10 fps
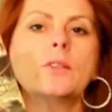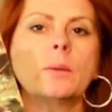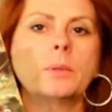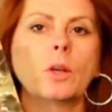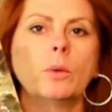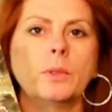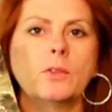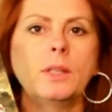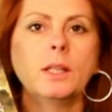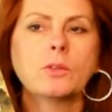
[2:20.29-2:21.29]
das habe ich auch mit
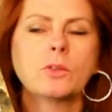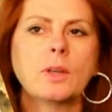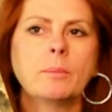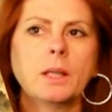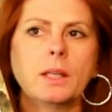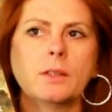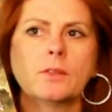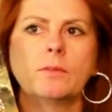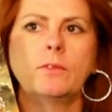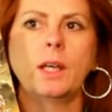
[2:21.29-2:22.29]
Sina zusammen gelesen.